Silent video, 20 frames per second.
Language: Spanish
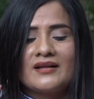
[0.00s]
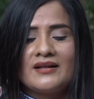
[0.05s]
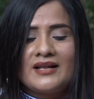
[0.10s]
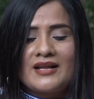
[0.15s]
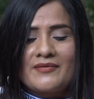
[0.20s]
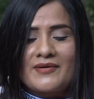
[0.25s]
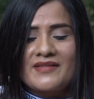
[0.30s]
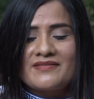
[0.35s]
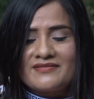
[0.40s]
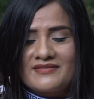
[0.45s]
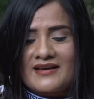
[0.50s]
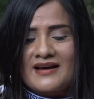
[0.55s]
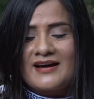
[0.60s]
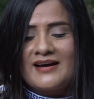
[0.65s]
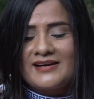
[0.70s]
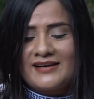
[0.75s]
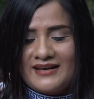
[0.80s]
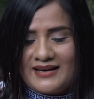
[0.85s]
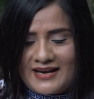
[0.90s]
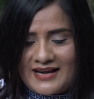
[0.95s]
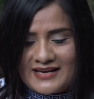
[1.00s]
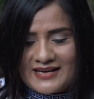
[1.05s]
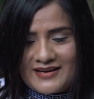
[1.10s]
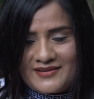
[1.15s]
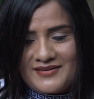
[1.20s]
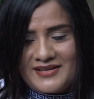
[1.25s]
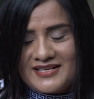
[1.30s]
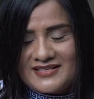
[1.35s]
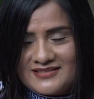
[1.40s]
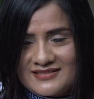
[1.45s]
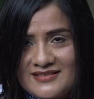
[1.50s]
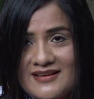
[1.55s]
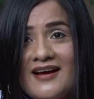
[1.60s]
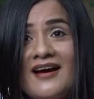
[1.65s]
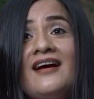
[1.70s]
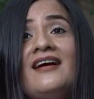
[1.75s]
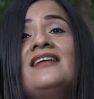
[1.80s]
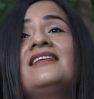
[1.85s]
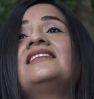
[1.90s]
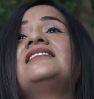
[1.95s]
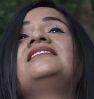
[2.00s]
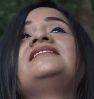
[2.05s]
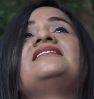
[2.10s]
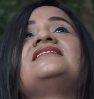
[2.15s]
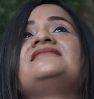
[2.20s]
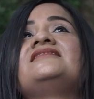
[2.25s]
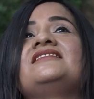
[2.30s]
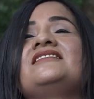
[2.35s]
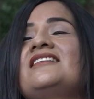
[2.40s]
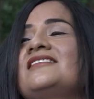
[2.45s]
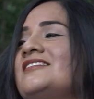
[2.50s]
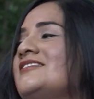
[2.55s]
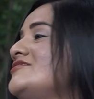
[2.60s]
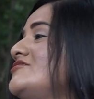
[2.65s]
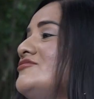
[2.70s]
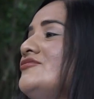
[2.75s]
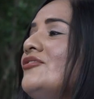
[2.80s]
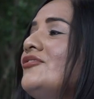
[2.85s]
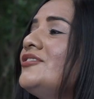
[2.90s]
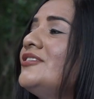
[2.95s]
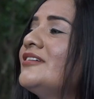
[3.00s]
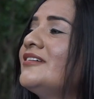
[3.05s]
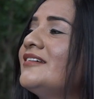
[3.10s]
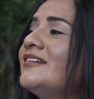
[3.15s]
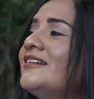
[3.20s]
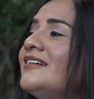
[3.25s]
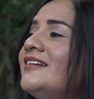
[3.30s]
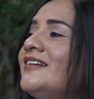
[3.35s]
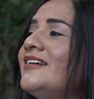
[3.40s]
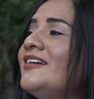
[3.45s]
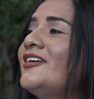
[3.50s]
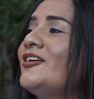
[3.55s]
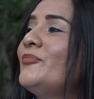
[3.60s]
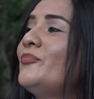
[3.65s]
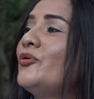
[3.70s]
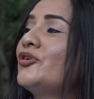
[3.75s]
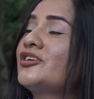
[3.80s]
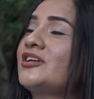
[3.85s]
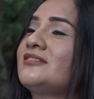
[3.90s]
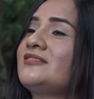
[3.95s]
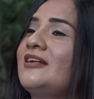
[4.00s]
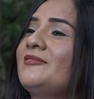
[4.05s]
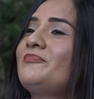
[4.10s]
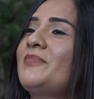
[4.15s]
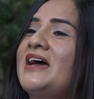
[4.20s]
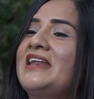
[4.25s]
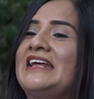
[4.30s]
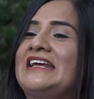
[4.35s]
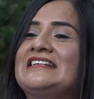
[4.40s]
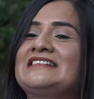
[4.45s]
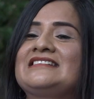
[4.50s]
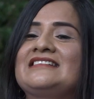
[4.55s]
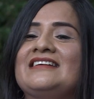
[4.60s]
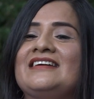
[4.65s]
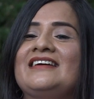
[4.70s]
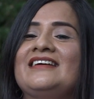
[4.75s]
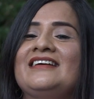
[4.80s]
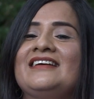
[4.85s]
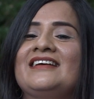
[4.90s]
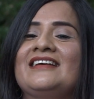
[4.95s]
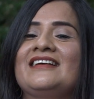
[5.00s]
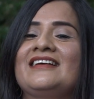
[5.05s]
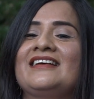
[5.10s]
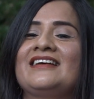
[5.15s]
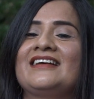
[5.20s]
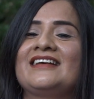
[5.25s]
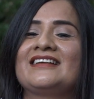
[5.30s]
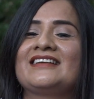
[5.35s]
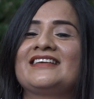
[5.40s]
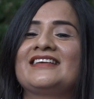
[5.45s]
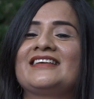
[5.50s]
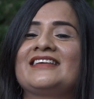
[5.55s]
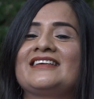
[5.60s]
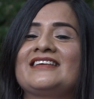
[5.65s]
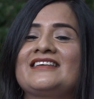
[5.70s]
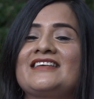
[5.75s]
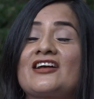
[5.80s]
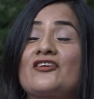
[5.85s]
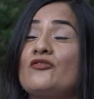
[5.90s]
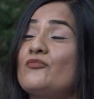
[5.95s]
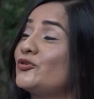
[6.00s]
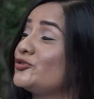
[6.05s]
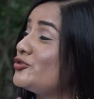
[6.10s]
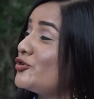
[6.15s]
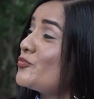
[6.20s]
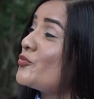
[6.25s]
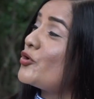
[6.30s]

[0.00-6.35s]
levantar la cabeza y decir, aquí estoy. Porque tal parece que como soy